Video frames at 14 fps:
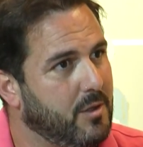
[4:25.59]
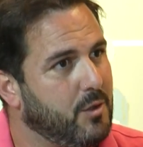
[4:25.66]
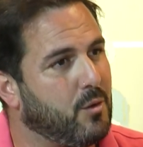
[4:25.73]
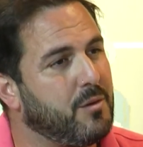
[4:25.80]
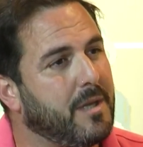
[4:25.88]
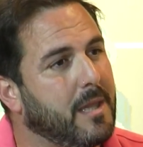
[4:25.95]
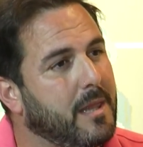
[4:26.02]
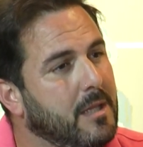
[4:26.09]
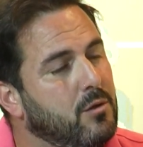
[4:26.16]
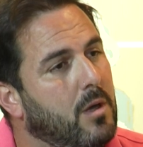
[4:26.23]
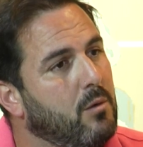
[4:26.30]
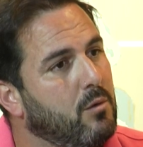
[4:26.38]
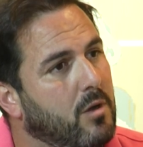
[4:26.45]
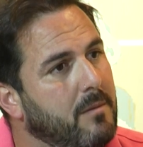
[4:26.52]
Son
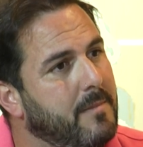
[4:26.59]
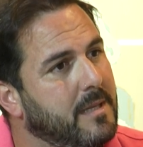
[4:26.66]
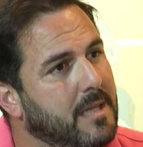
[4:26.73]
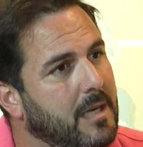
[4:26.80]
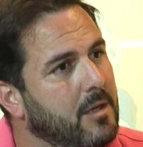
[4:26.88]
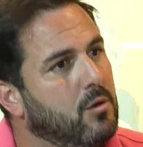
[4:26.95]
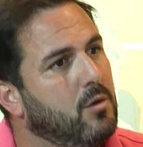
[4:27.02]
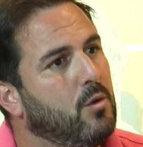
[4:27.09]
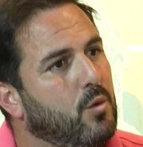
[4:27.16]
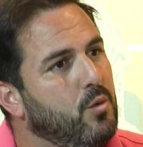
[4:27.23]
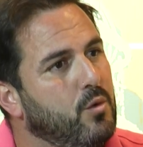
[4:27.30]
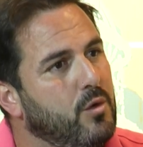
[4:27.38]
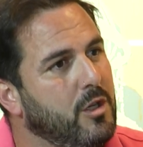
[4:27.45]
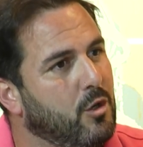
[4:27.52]
300 euros en metálico,
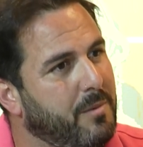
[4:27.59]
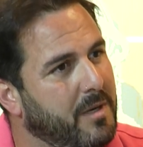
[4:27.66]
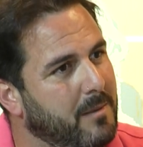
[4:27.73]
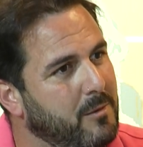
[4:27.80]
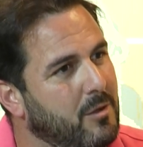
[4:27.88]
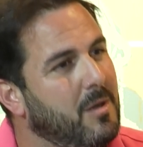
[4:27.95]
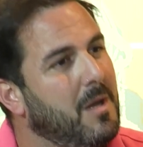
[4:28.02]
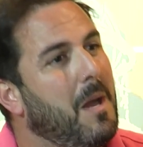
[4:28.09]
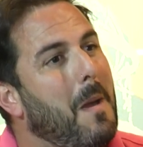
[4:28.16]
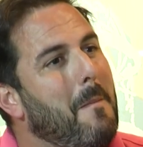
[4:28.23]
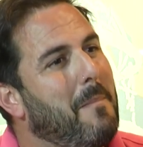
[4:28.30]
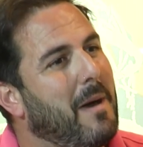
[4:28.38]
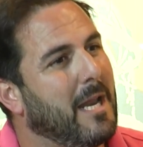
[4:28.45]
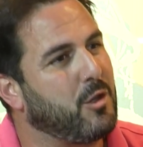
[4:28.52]
un único premio
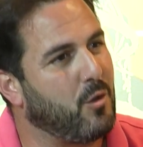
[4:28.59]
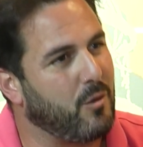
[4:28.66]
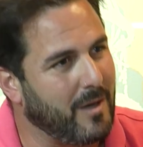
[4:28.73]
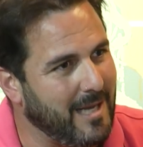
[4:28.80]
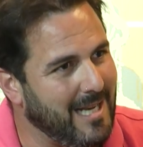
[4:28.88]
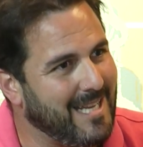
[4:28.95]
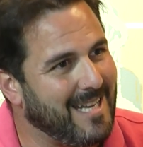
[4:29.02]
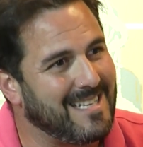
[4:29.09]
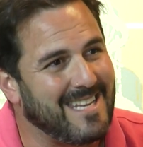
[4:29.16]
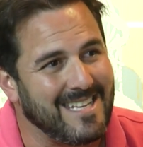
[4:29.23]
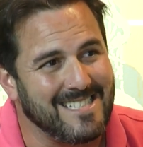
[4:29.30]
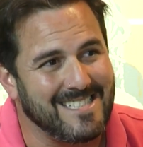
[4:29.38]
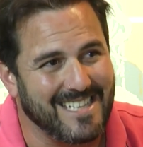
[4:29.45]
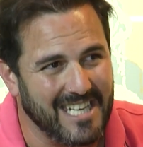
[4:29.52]
para todo aquel que se
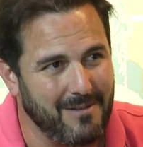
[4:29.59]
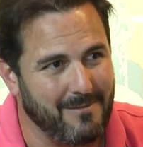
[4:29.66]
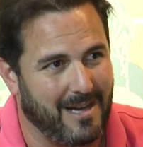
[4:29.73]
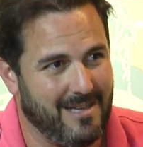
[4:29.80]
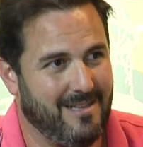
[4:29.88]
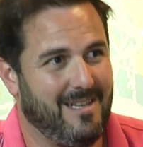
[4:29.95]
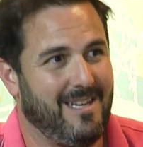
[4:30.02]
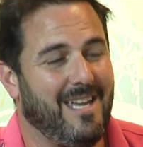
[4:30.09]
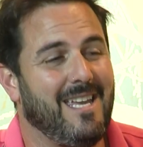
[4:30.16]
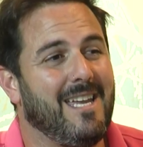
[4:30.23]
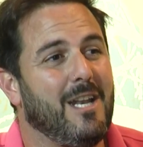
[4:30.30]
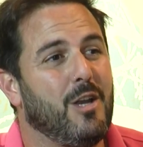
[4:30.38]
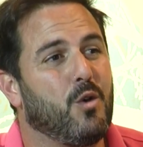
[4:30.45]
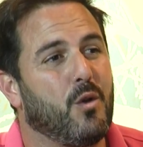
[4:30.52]
inscriba
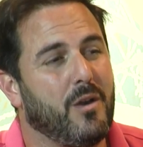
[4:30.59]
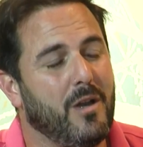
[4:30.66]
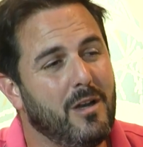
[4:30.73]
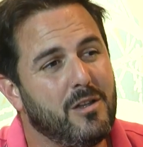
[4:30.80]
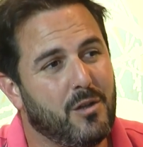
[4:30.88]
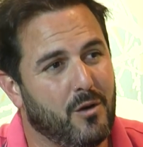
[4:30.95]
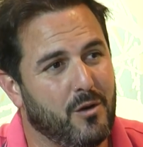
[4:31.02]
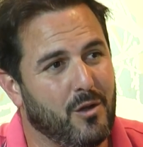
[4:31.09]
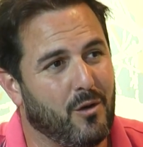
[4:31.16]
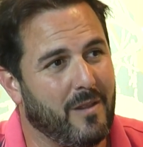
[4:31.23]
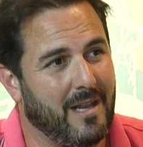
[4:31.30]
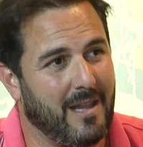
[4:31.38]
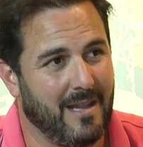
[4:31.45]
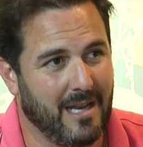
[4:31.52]
en el correo electrónico
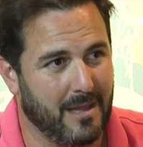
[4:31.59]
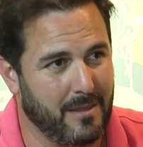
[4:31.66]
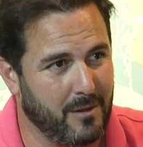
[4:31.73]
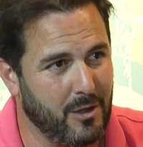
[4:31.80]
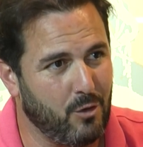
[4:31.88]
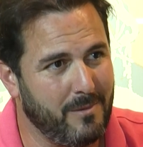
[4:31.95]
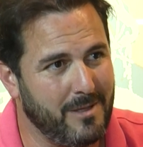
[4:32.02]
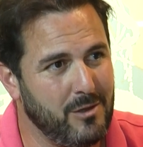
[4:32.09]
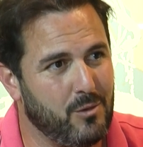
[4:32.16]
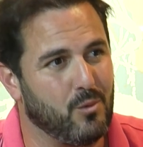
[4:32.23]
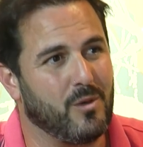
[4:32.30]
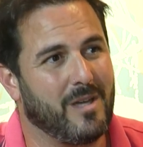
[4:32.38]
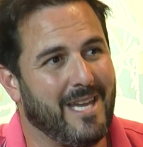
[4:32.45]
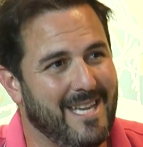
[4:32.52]
de la Delegación de
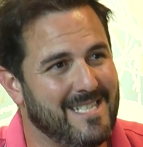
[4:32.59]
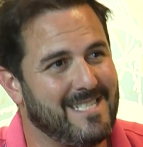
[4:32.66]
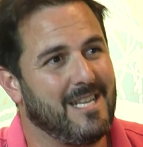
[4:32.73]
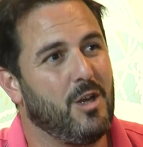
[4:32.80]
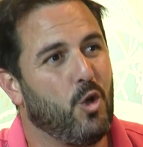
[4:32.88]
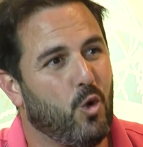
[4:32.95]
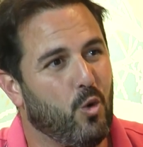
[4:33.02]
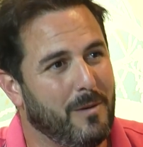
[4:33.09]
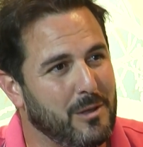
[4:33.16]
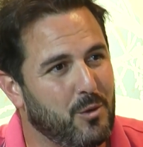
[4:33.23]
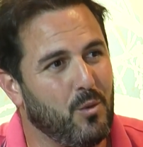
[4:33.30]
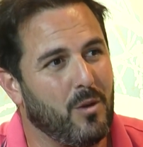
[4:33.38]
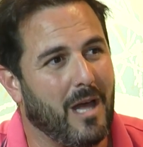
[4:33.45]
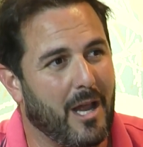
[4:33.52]
Juventud, que es
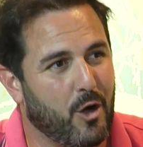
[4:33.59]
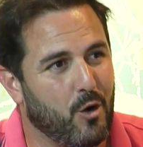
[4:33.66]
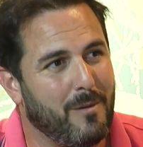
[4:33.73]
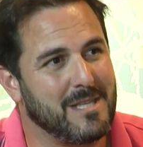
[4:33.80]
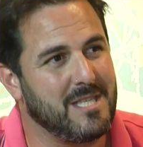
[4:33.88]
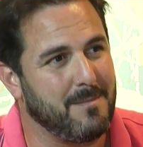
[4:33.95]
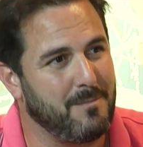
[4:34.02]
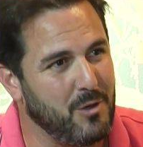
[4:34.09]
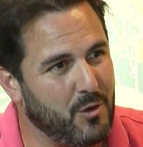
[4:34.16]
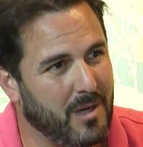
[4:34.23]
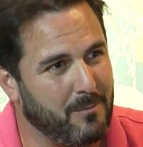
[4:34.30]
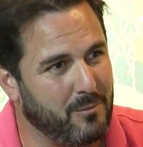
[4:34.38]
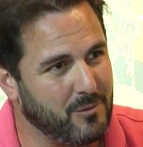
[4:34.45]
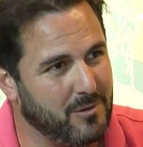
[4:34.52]
juventud
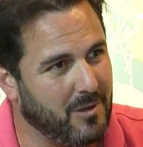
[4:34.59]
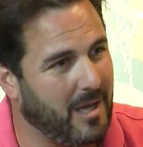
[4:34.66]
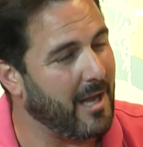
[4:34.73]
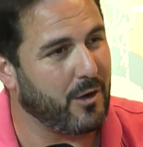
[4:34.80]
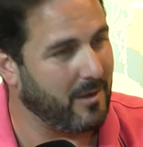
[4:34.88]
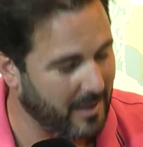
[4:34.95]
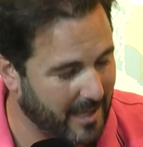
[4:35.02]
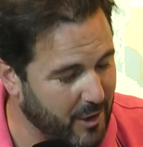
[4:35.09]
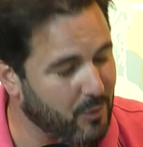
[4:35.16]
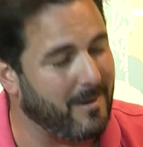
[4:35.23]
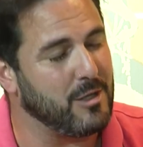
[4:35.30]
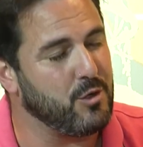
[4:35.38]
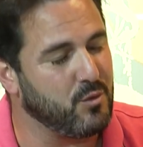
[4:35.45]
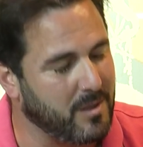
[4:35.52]

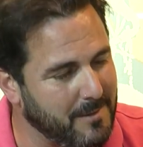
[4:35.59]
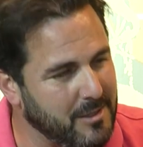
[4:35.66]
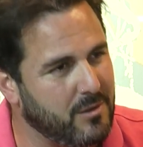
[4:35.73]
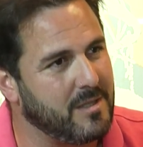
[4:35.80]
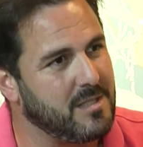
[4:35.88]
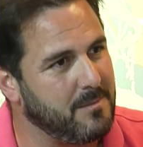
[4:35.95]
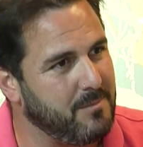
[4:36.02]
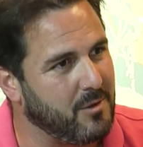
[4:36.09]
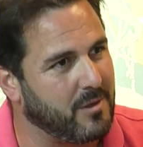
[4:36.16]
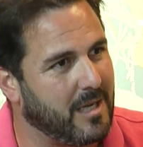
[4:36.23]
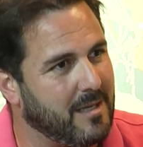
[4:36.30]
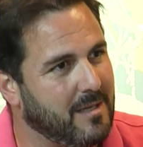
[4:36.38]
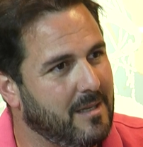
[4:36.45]
ayuntamiento de chipiona